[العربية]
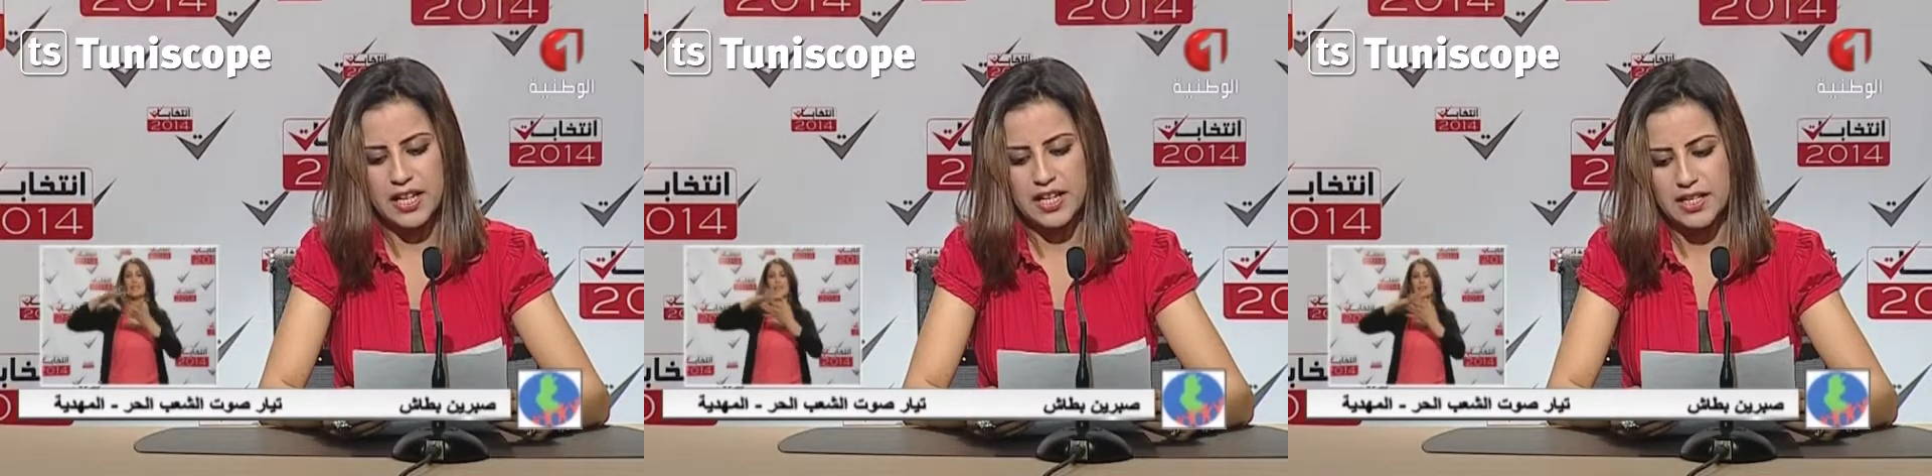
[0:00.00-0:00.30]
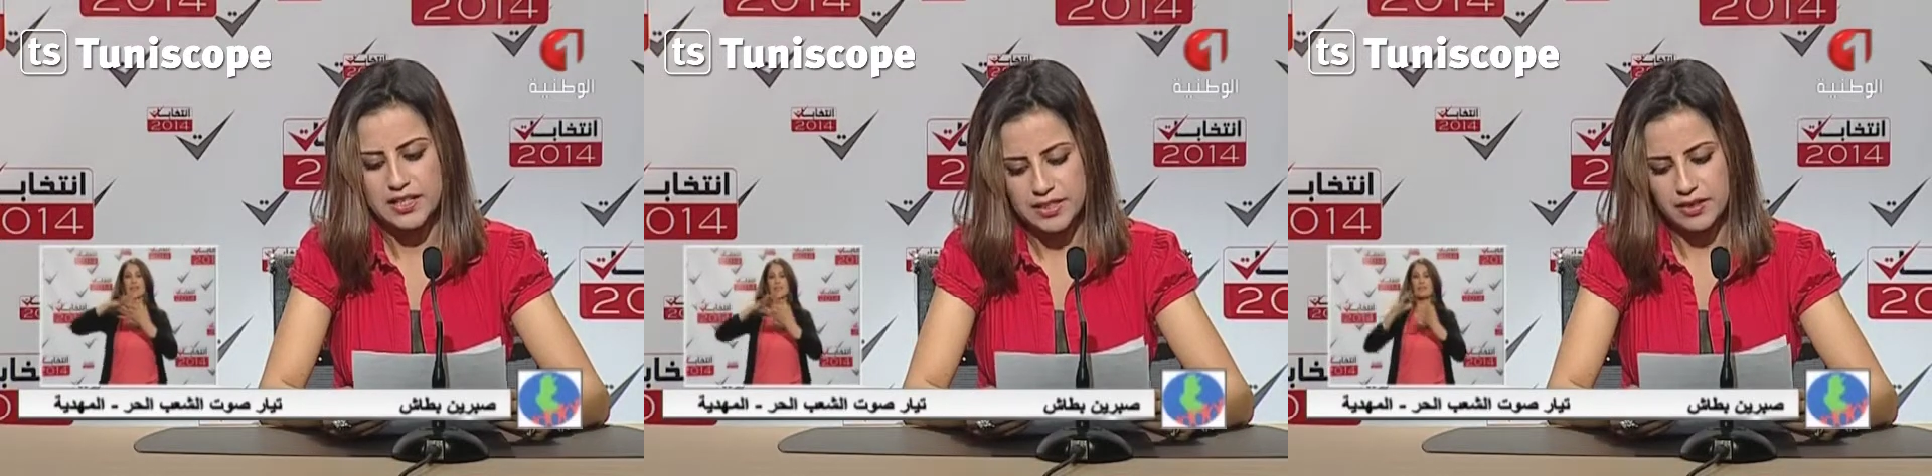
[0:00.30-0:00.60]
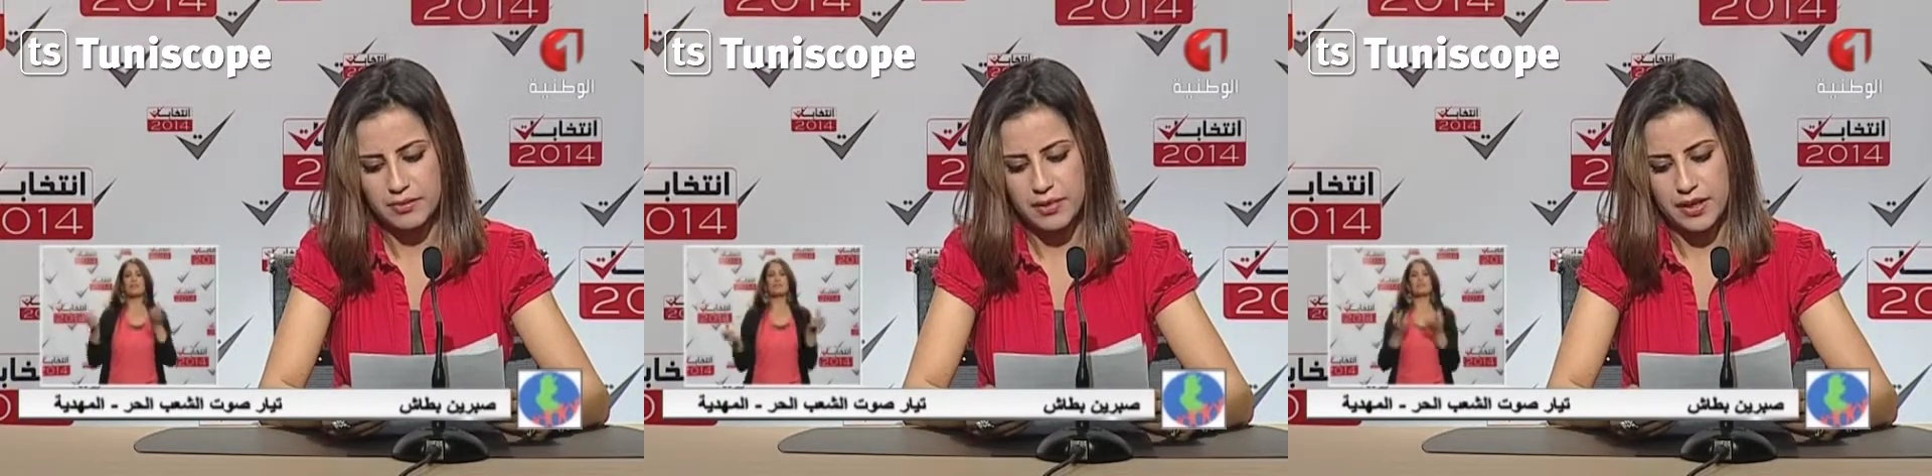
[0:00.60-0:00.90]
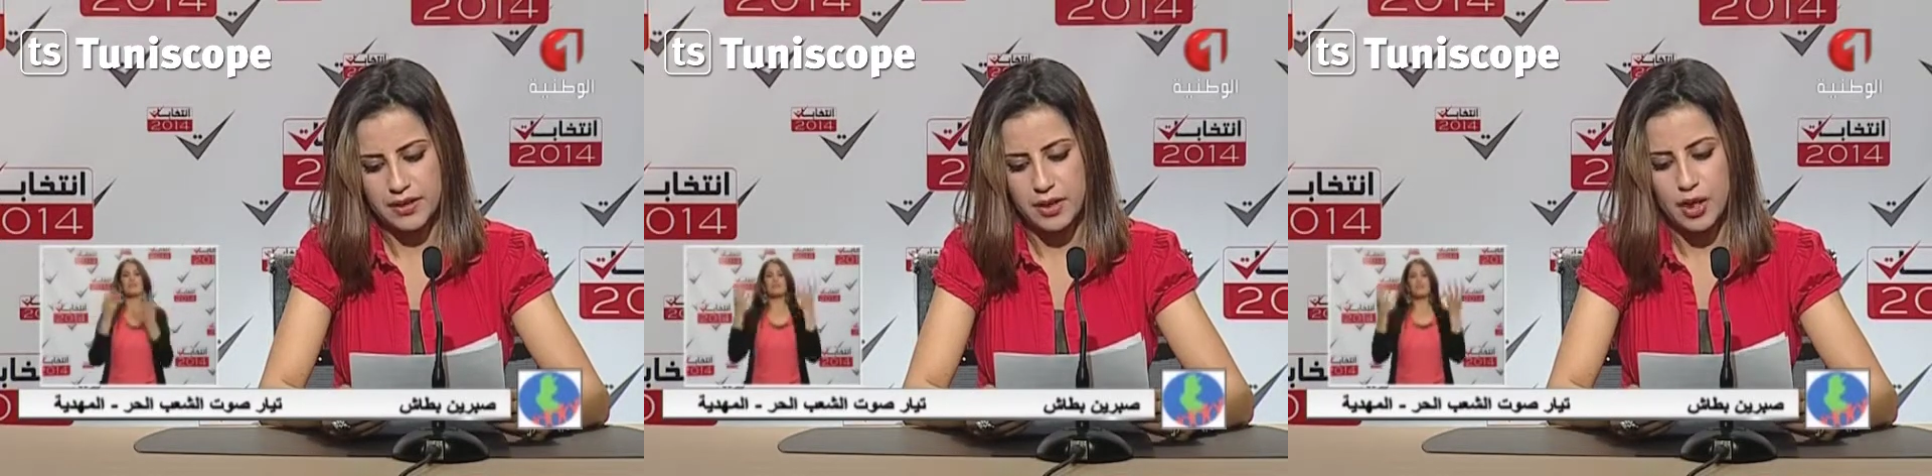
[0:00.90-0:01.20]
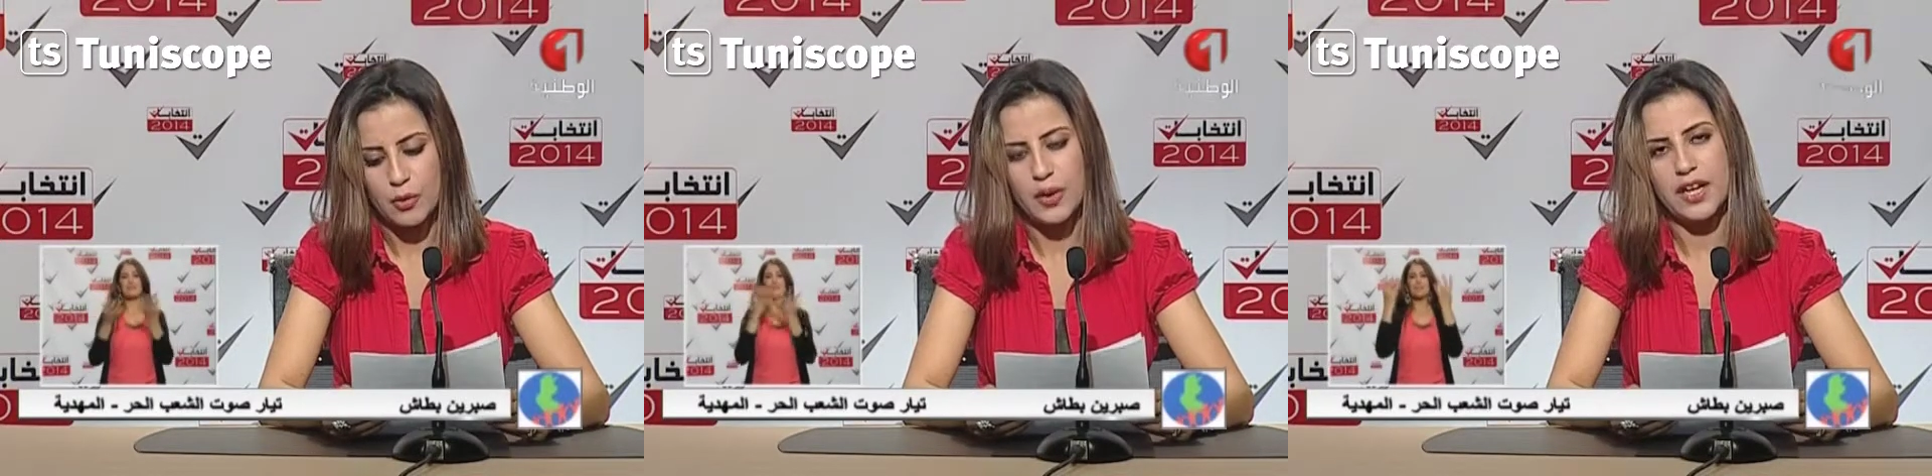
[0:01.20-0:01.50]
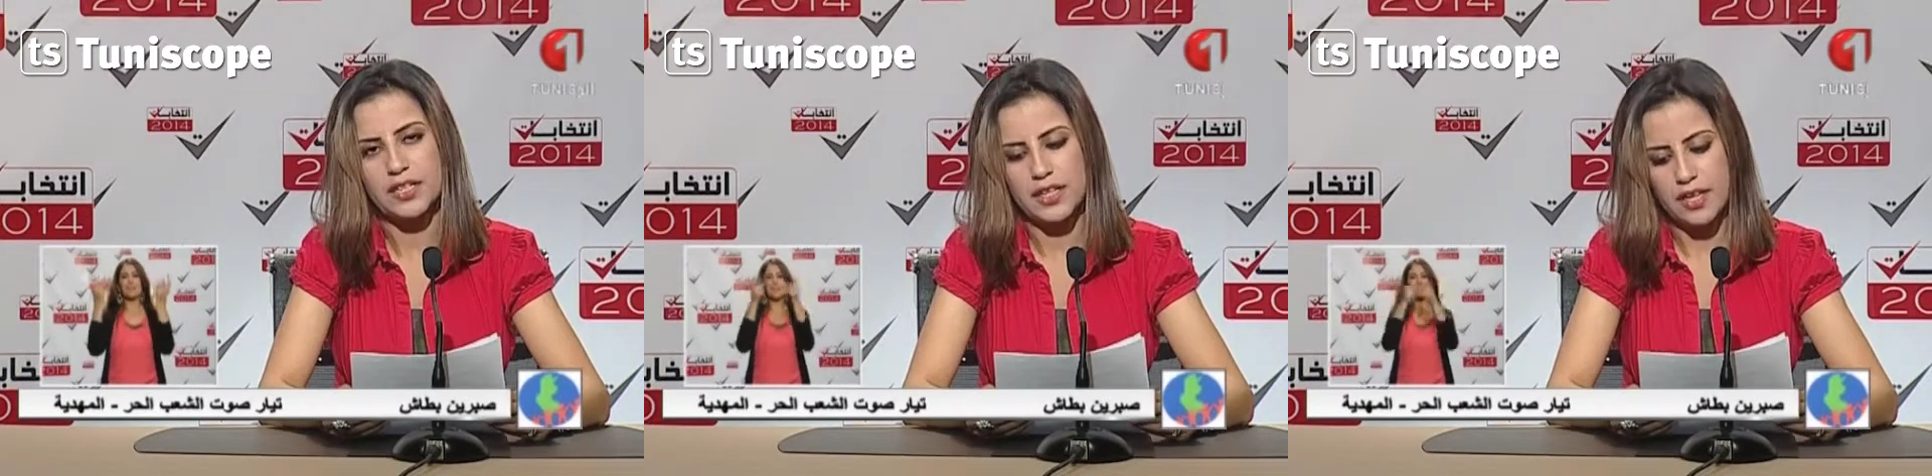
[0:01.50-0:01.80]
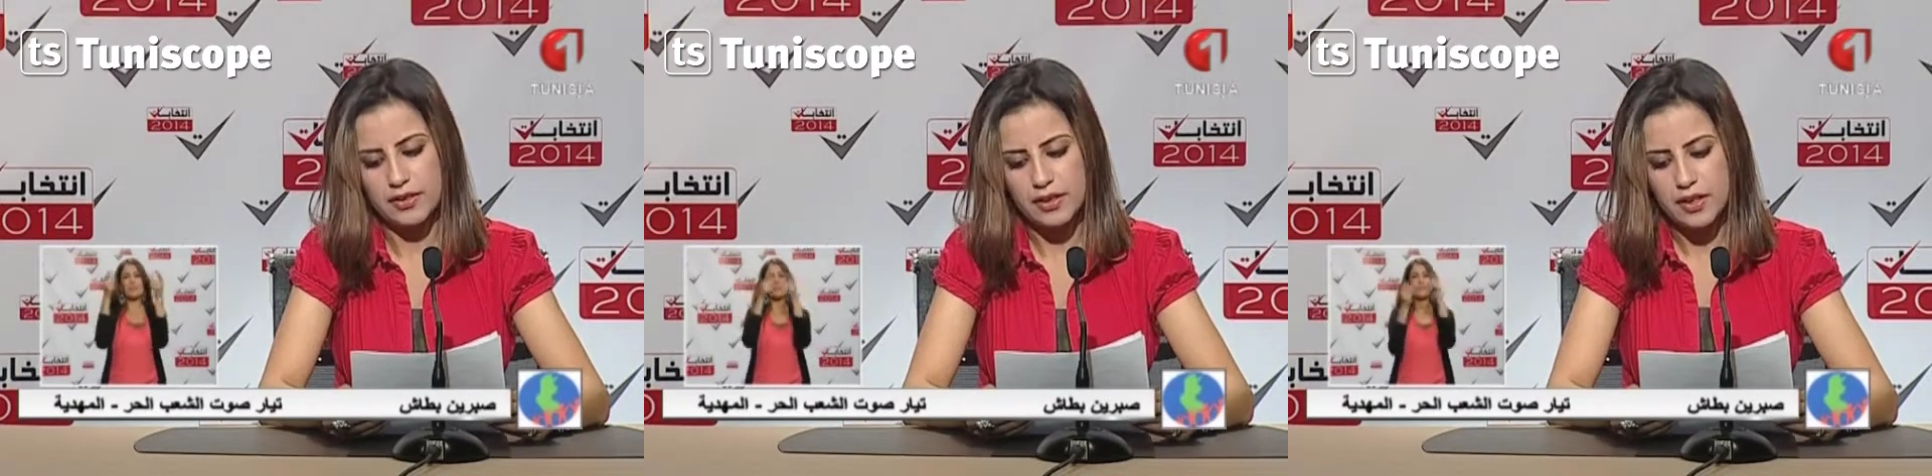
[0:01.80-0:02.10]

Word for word: على الاستثمار وإحداث